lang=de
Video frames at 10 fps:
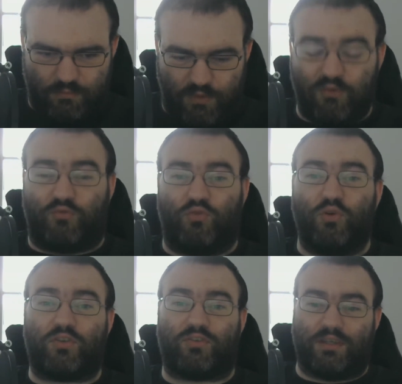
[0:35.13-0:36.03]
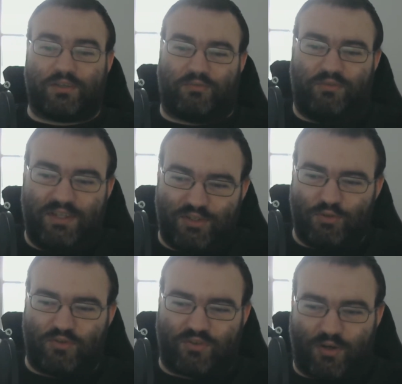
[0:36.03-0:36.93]
40 äh,
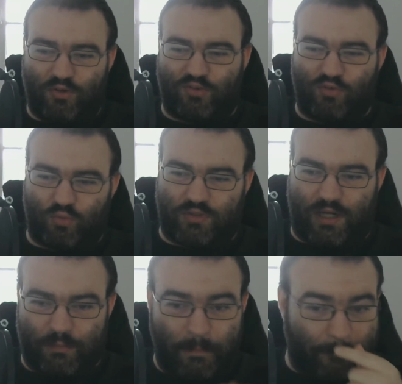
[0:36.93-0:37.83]
Videos rausgesucht habe.